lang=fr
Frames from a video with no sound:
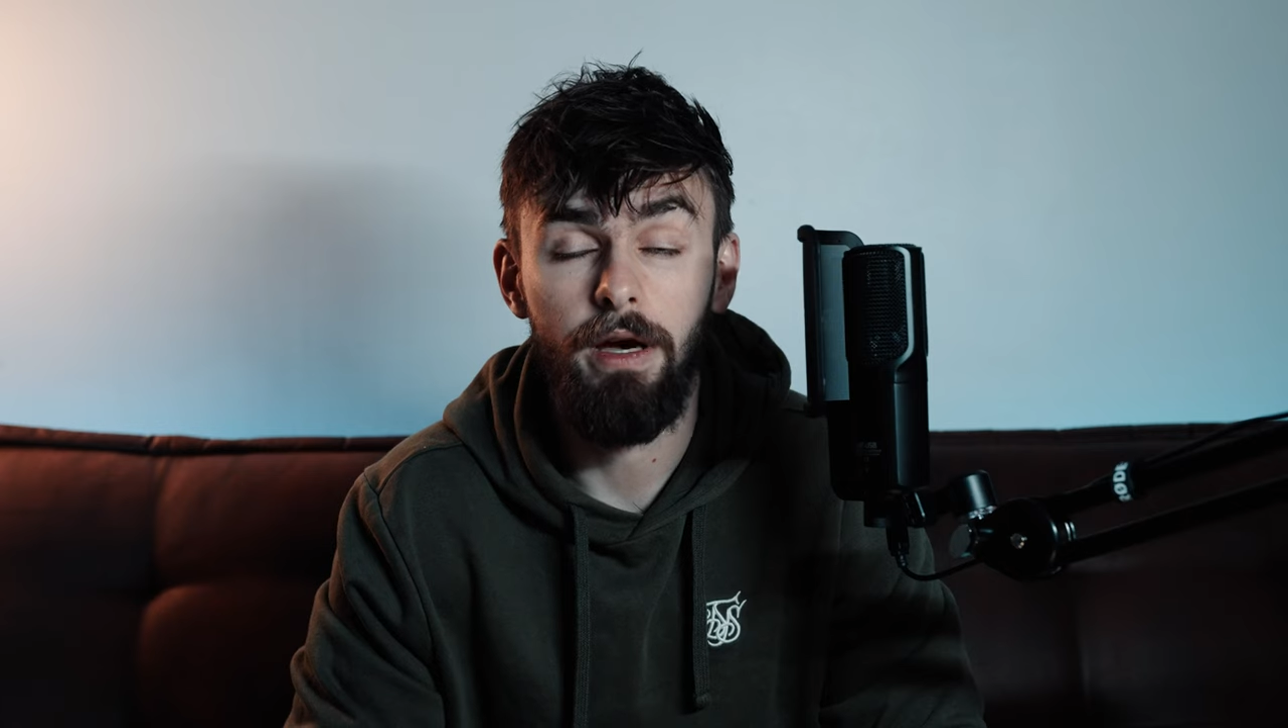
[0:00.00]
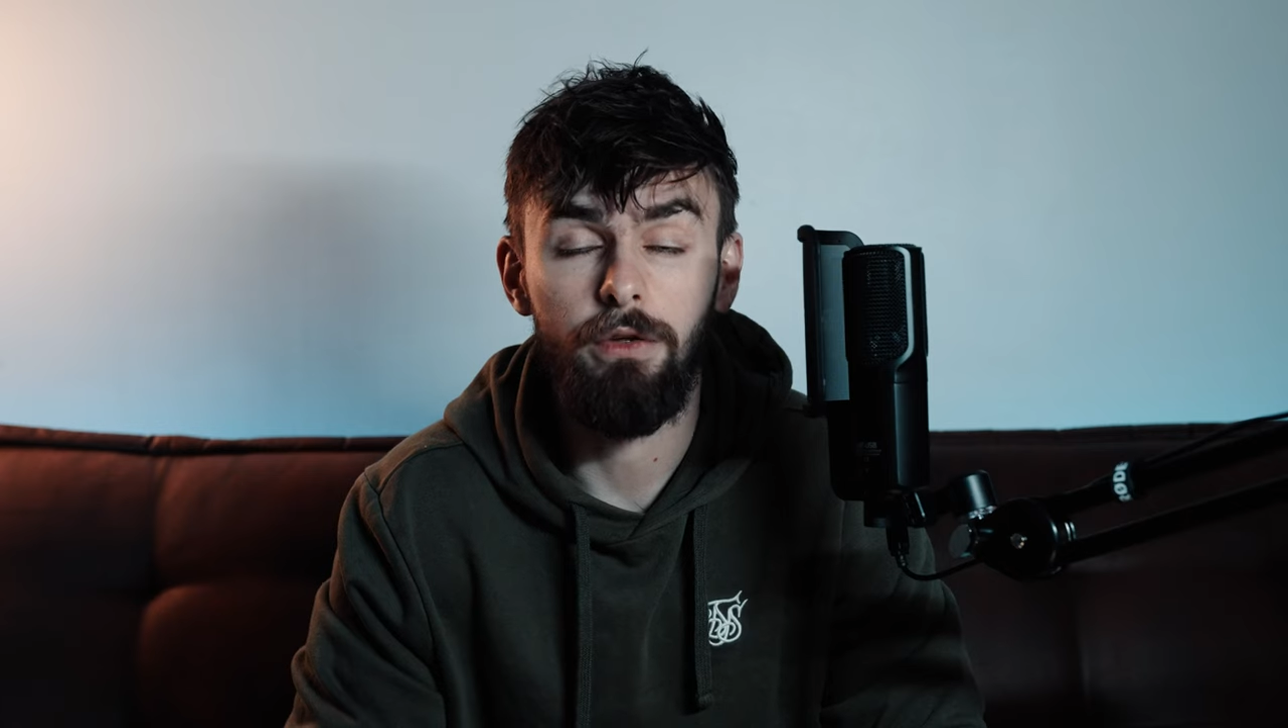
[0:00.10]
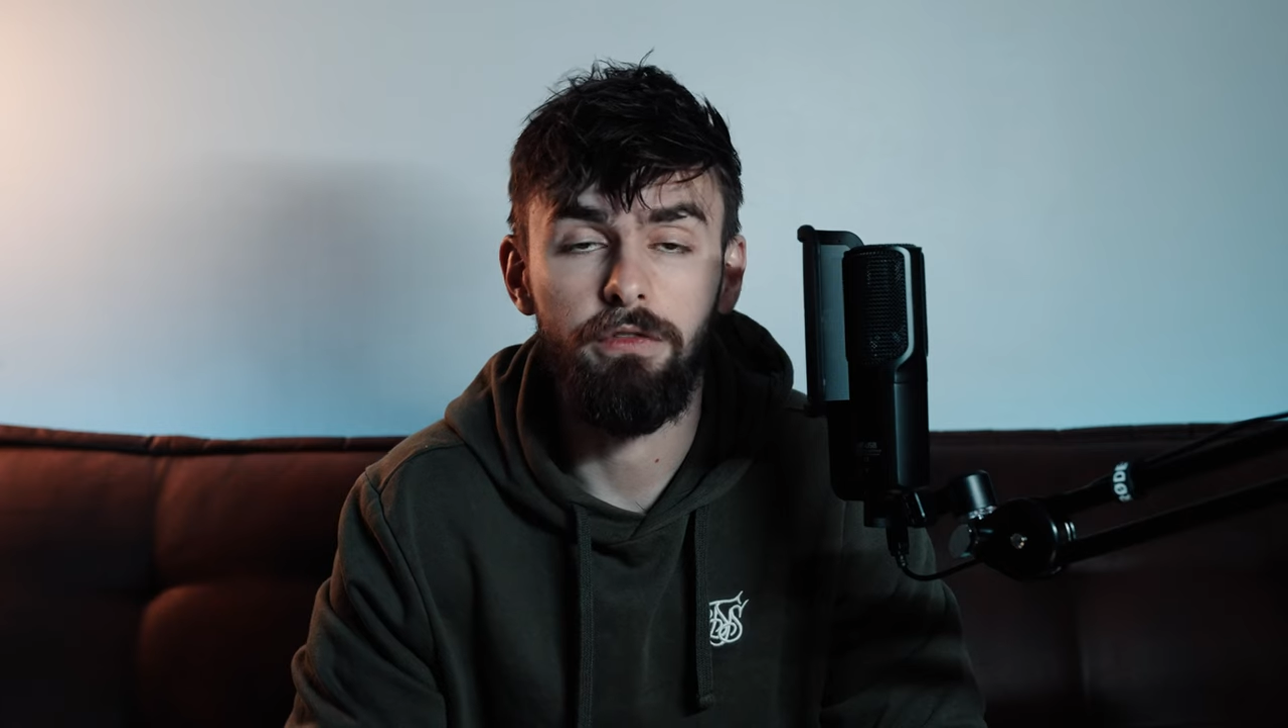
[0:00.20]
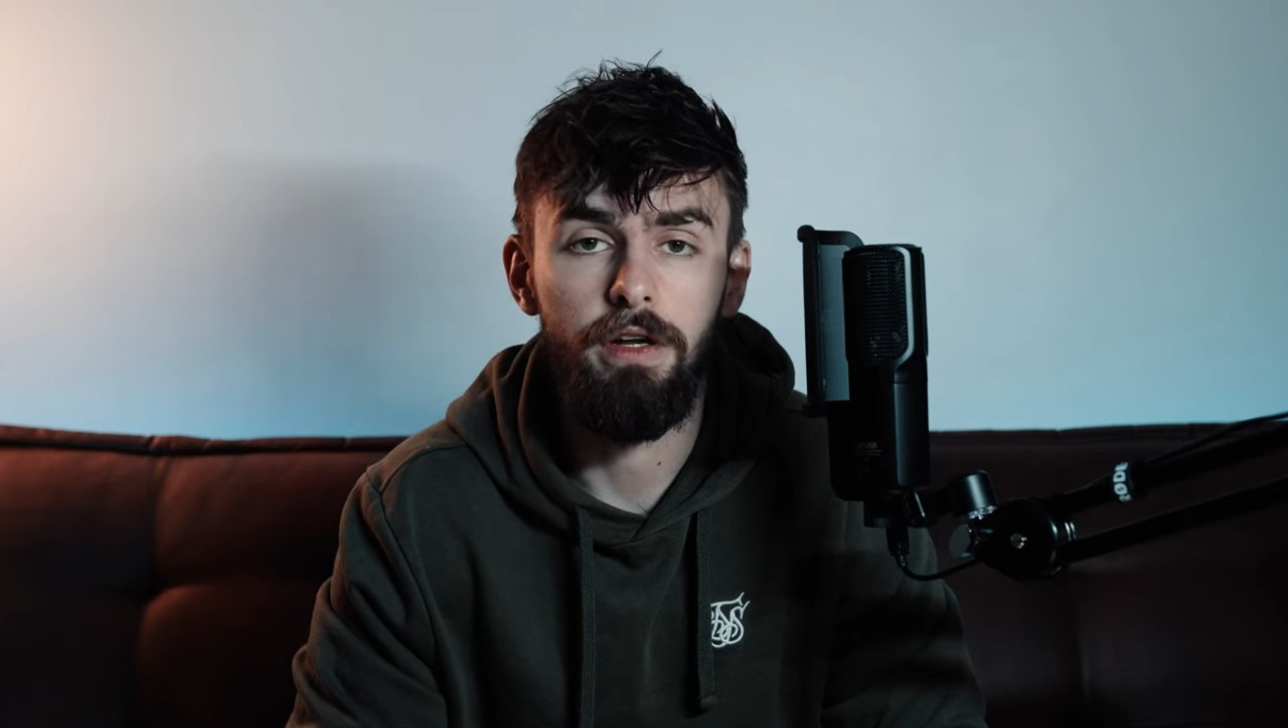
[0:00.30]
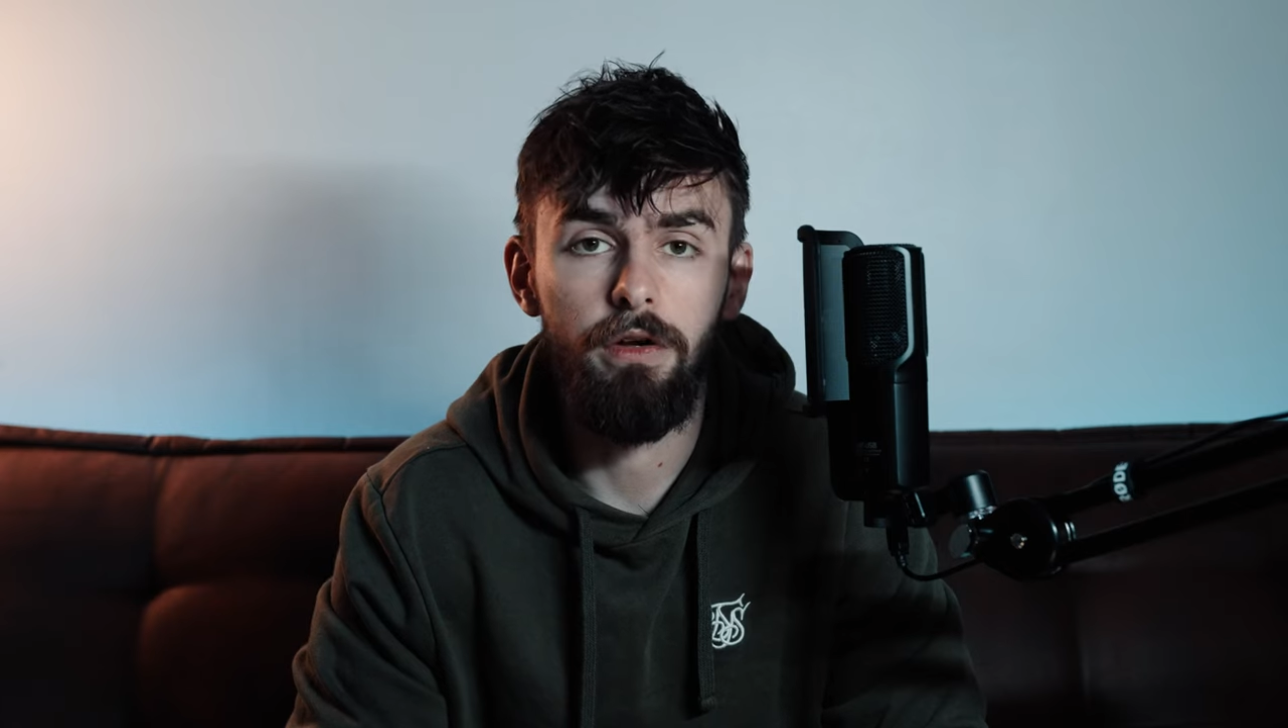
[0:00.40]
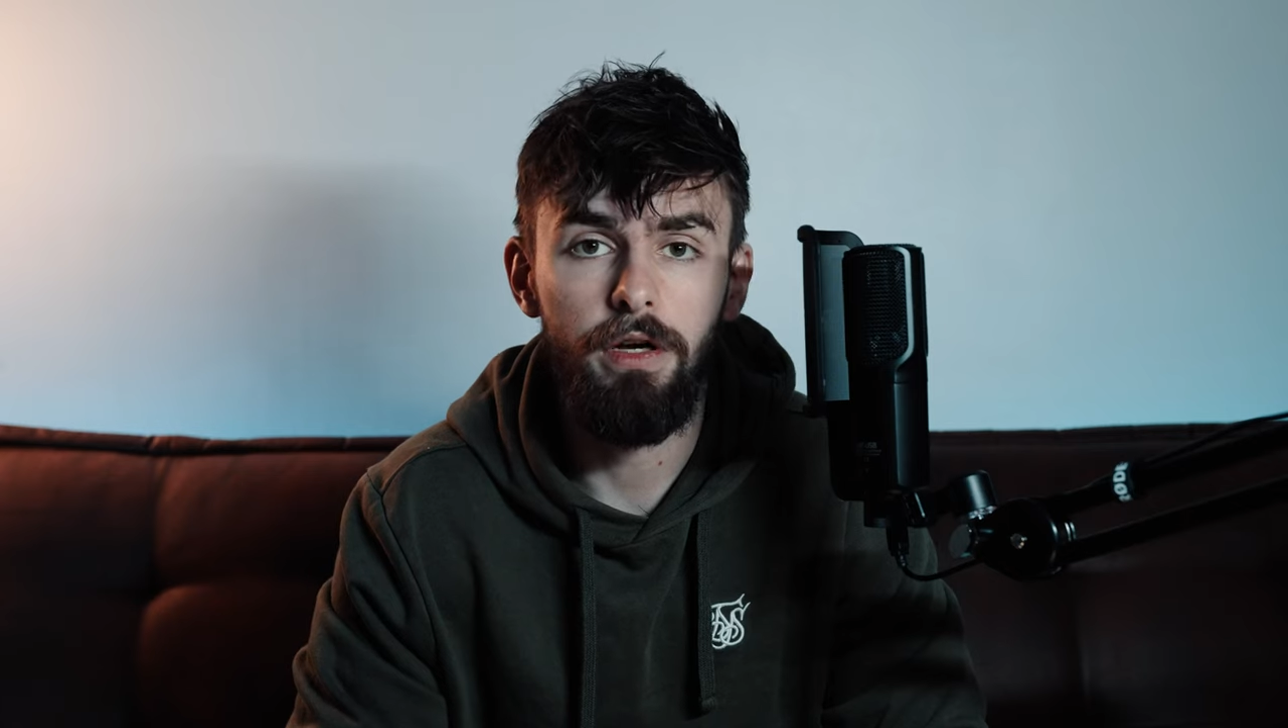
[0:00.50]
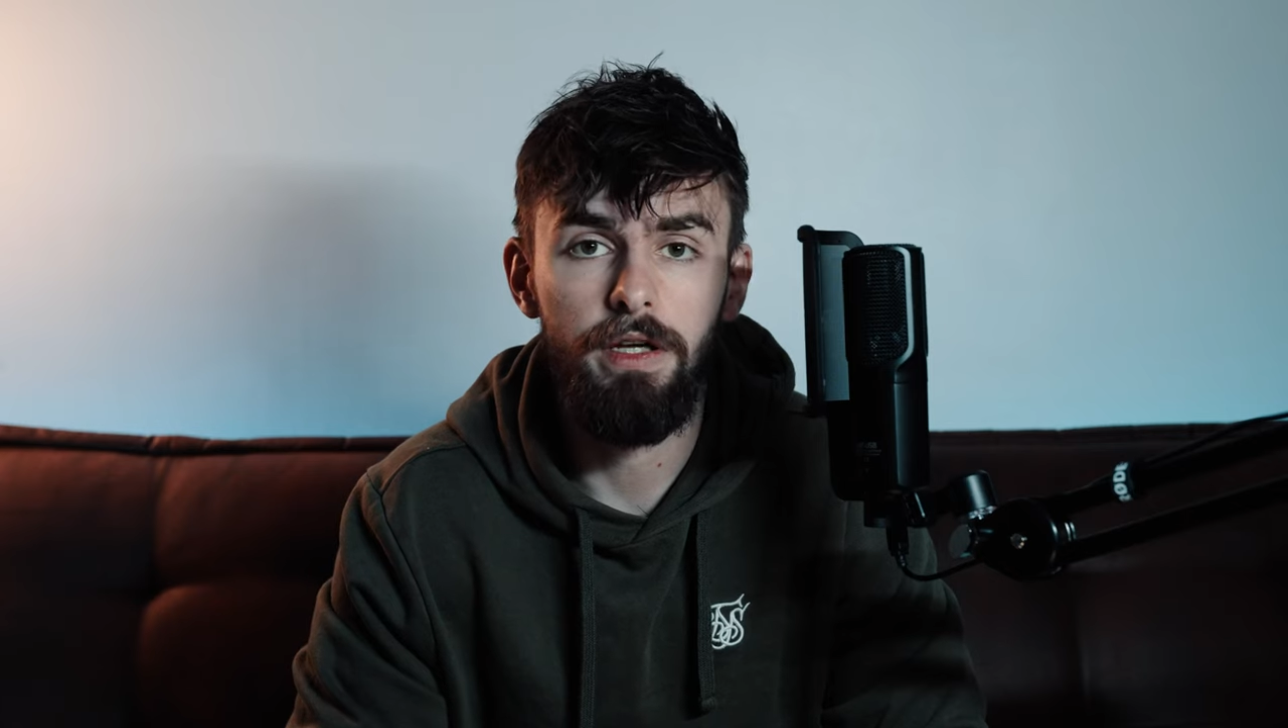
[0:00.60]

Brian en valeur